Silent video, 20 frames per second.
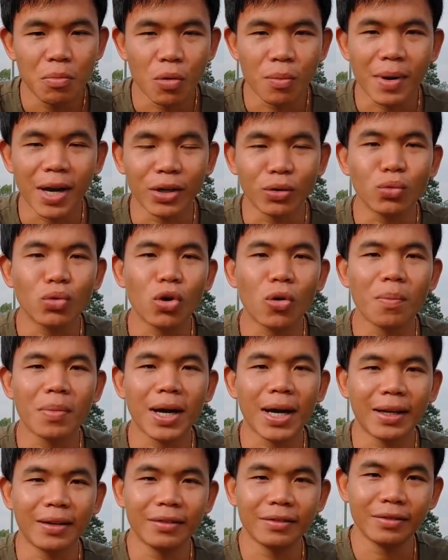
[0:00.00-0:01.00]
ผมอนุกรม
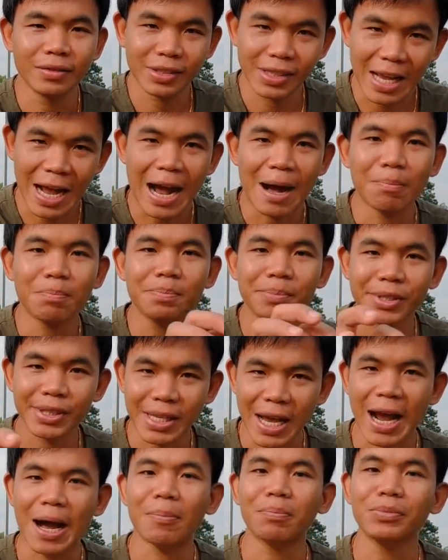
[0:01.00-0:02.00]
กัน
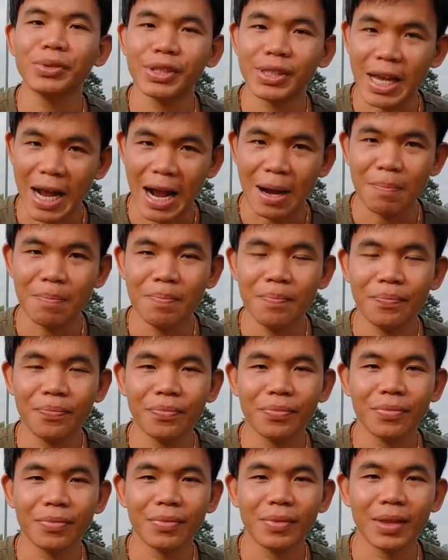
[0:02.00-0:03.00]
3 3
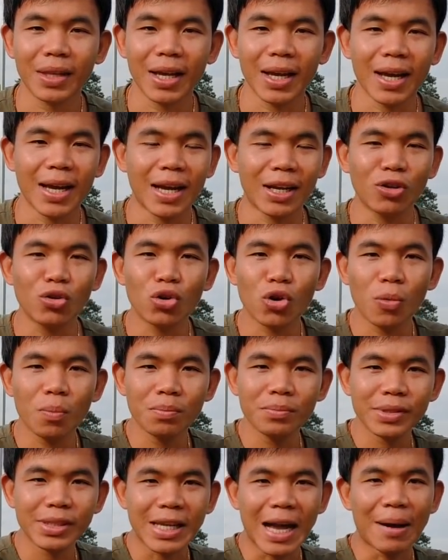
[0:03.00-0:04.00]
3เนี่ยอนุกรม
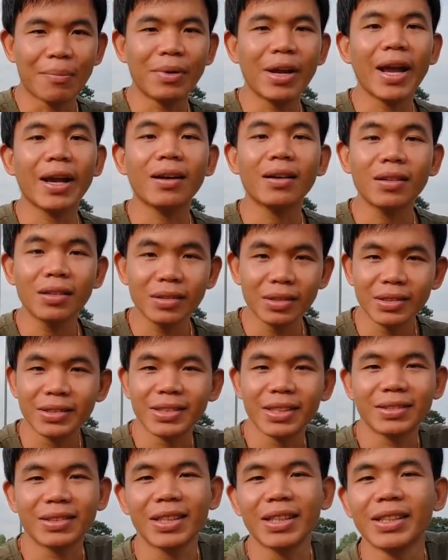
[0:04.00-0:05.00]
3 แรกก็คือ
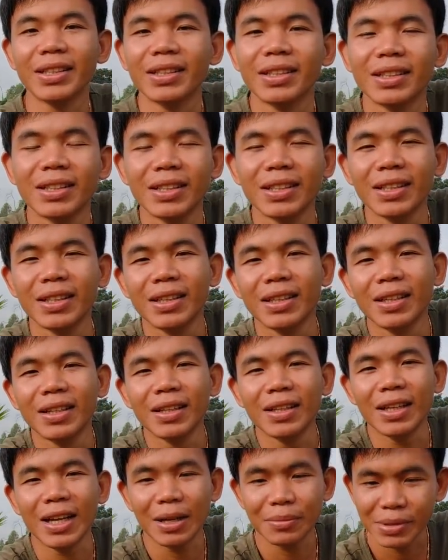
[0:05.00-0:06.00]
1 สตริง
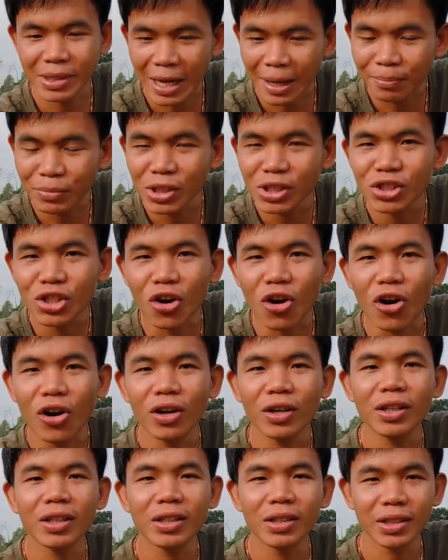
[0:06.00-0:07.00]
นะครับสามที่
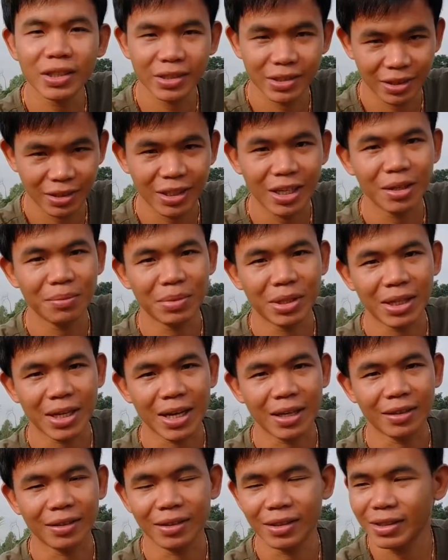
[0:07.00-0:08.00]
2 คือ 1 สตริงเหมือน
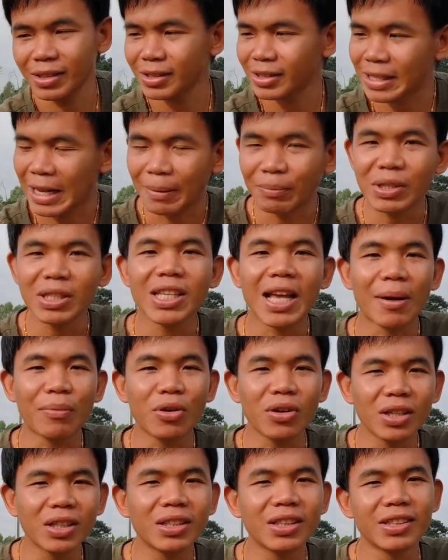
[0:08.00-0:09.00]
กัน3ที่
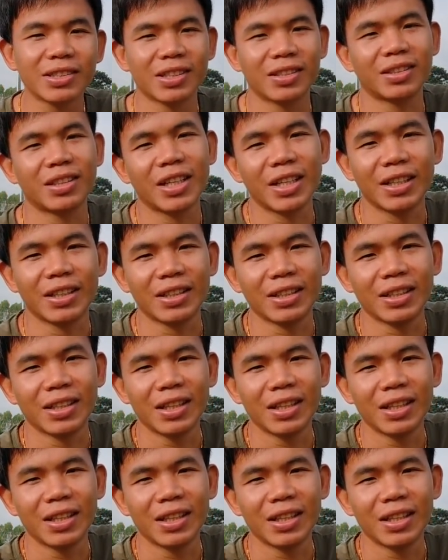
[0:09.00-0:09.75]
3 ก็คือ 1สตริง